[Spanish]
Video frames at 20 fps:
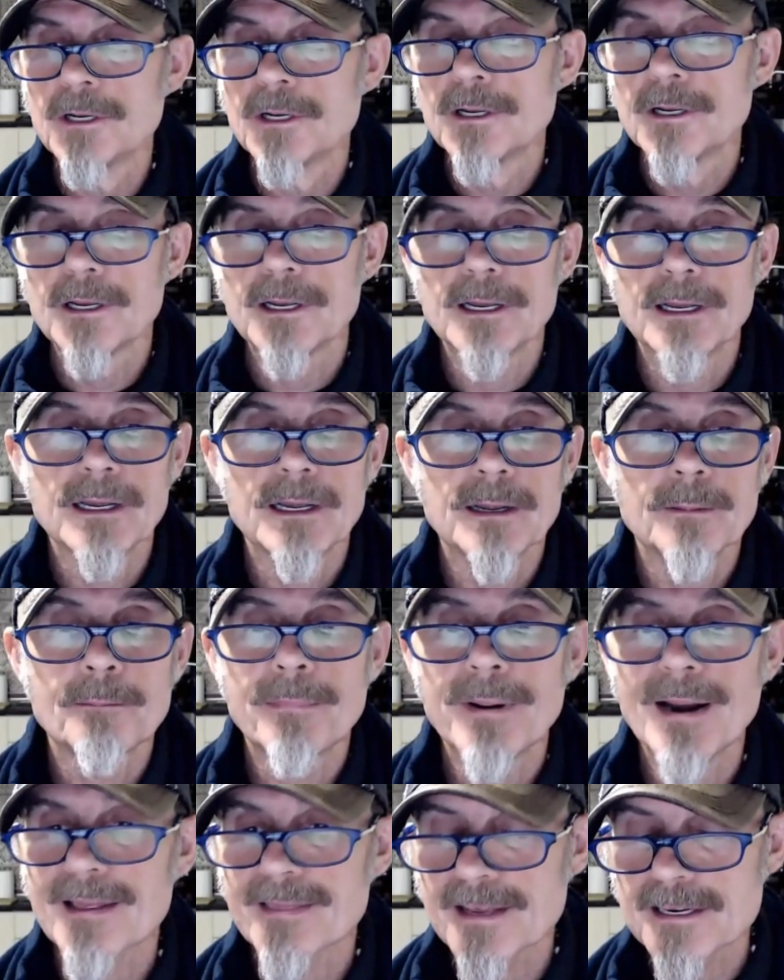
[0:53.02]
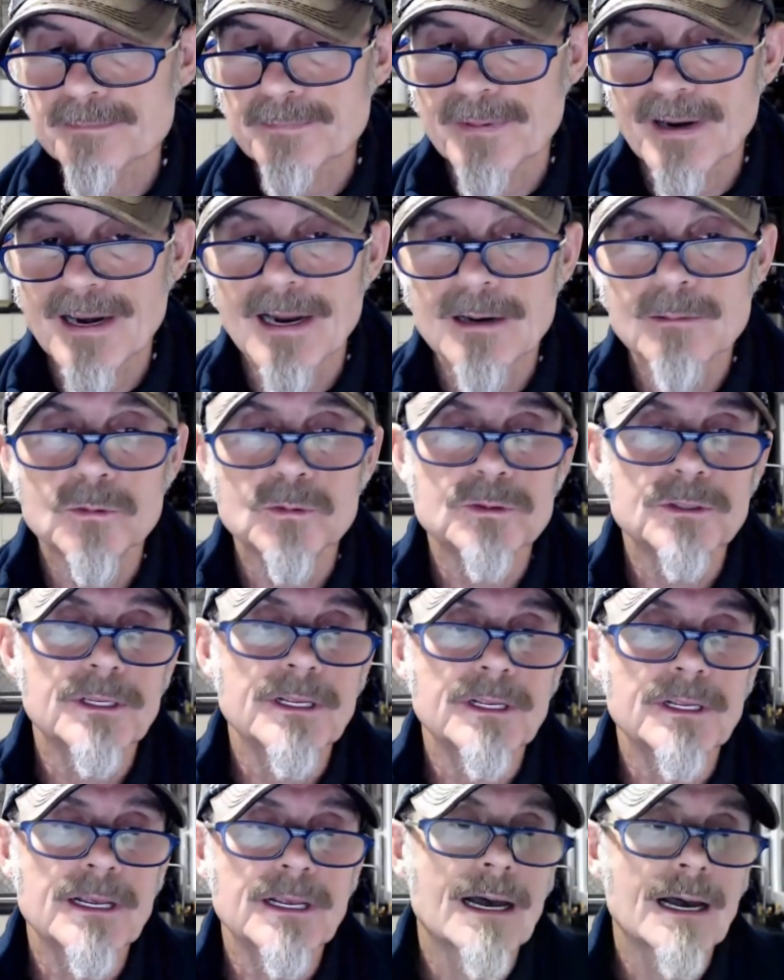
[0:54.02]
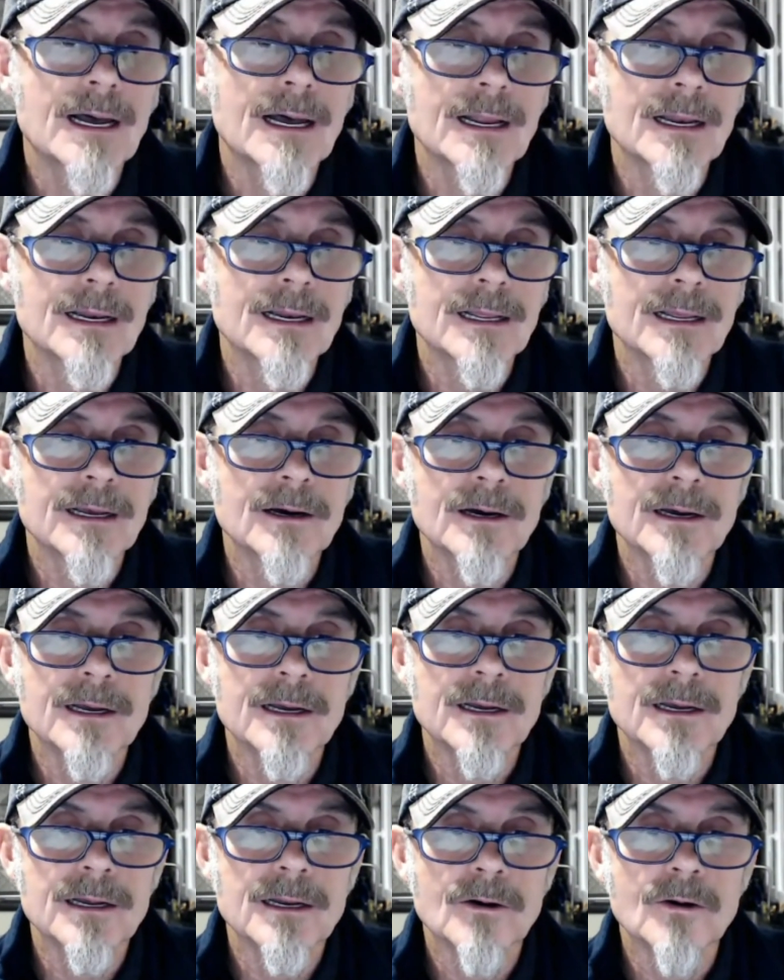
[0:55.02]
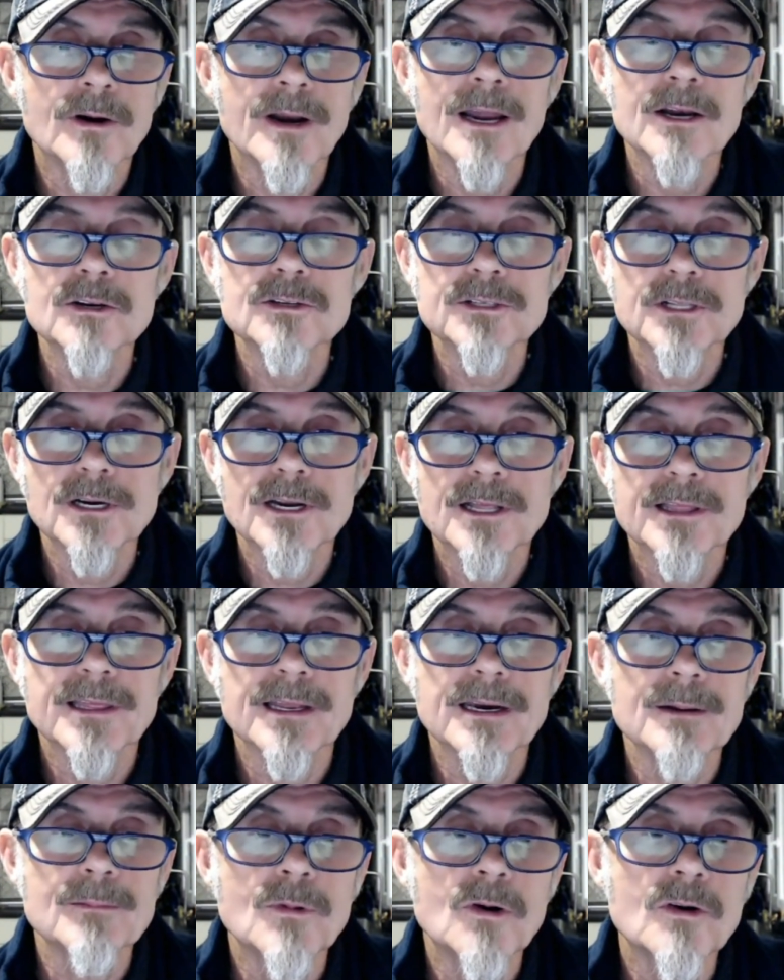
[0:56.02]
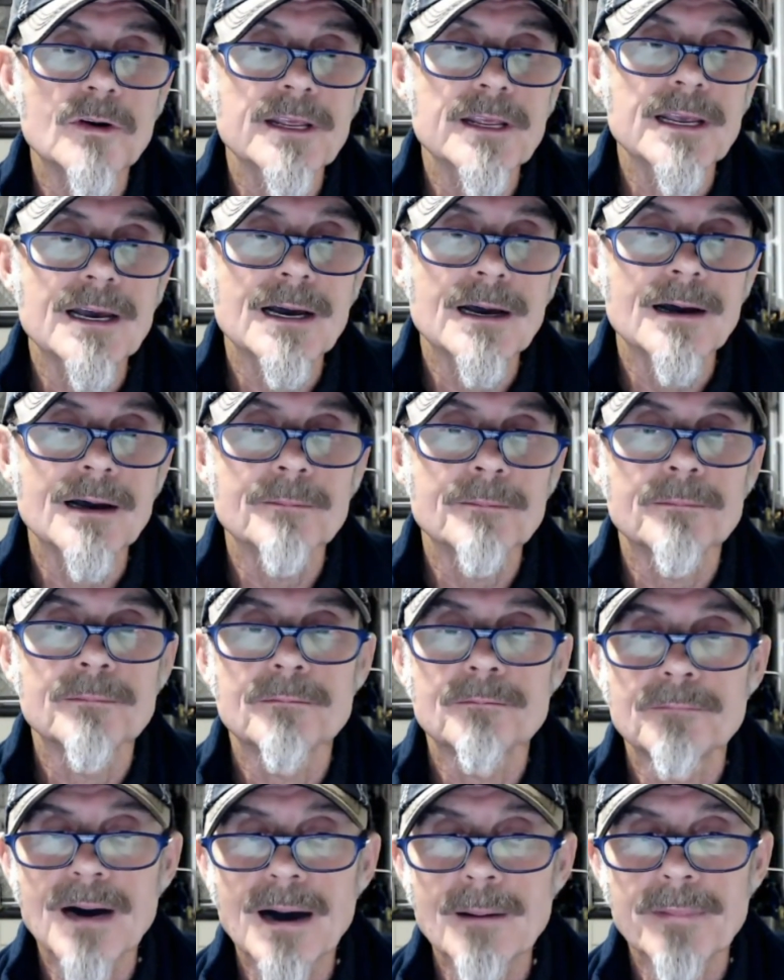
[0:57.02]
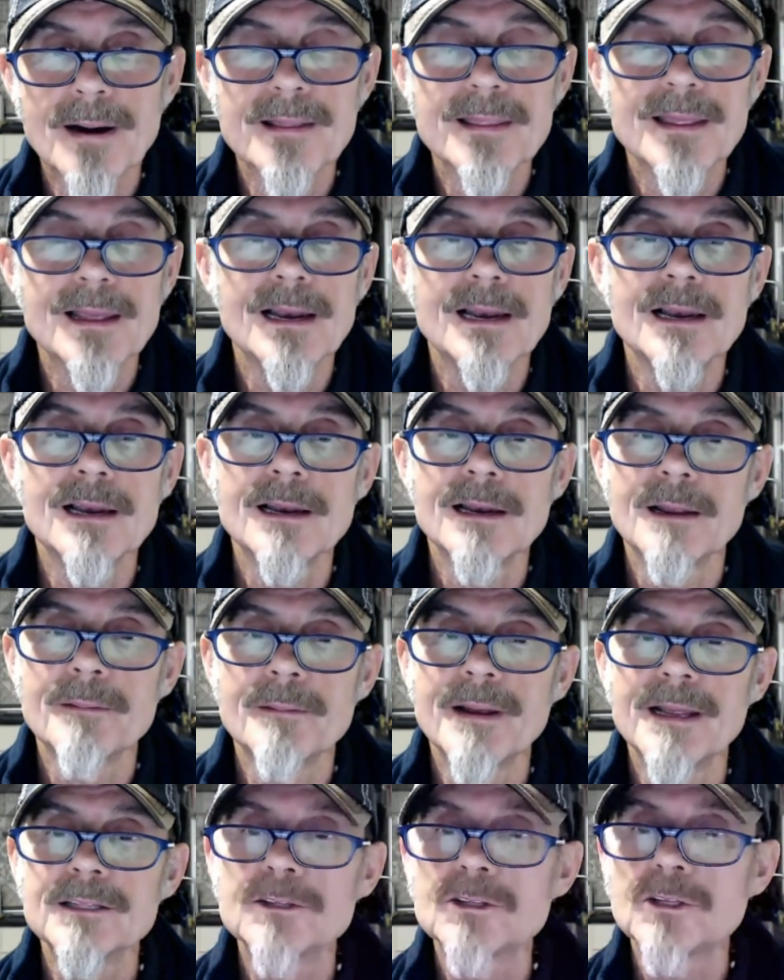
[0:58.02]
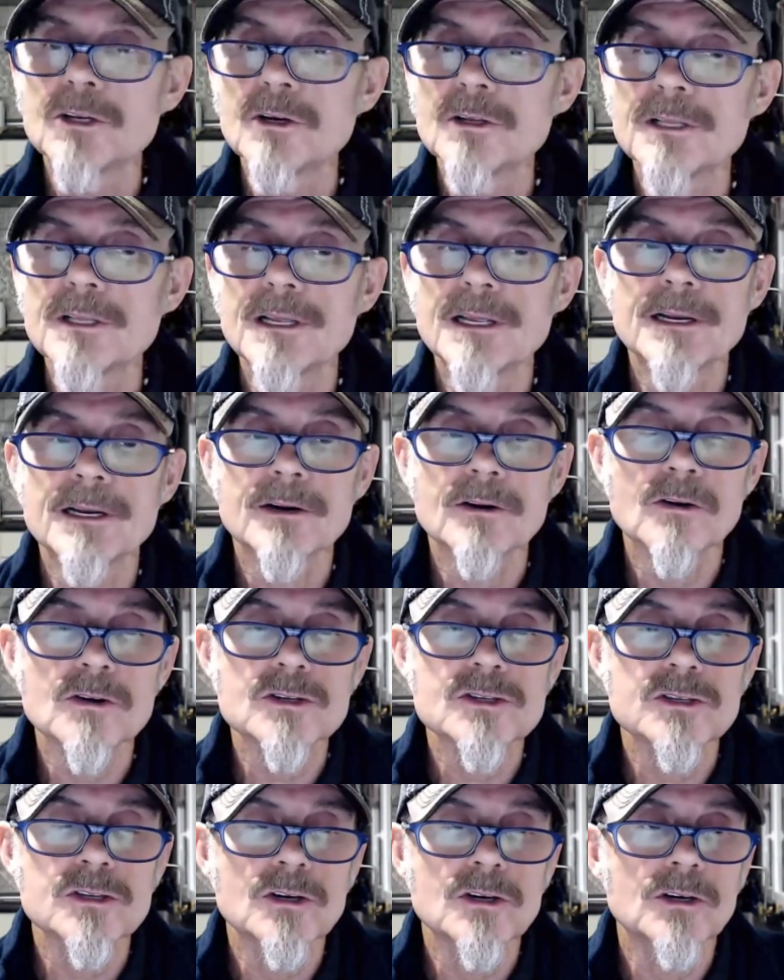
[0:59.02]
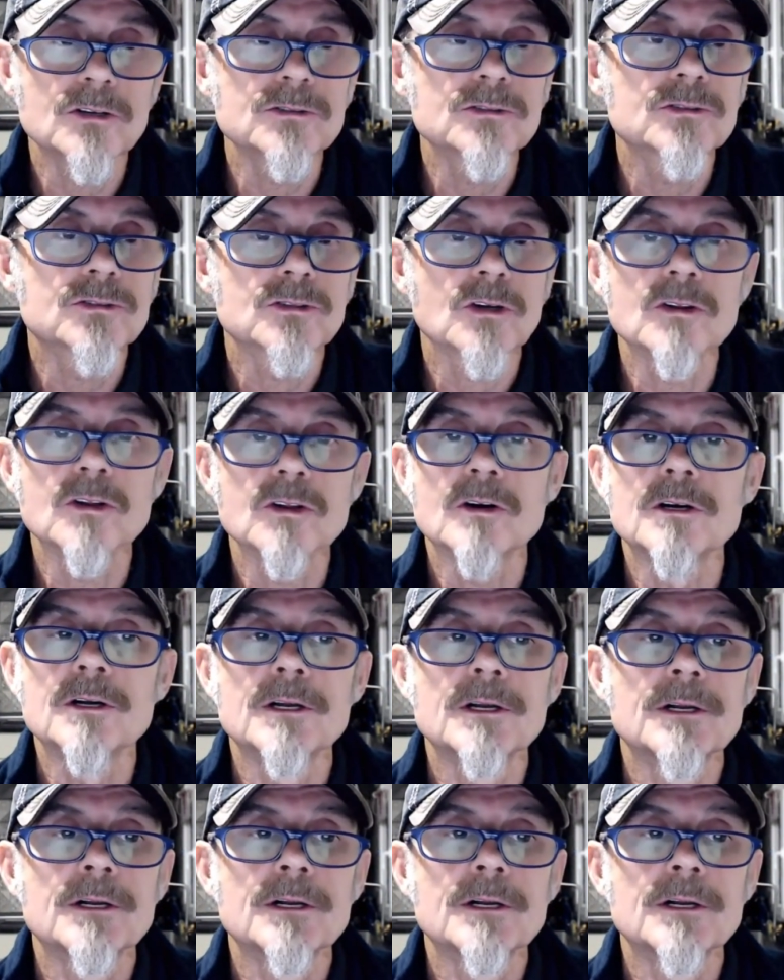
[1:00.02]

eh, plazas para el mundial, eh, horarios de la ceremonia, mapa del evento, de Rockstone, todo.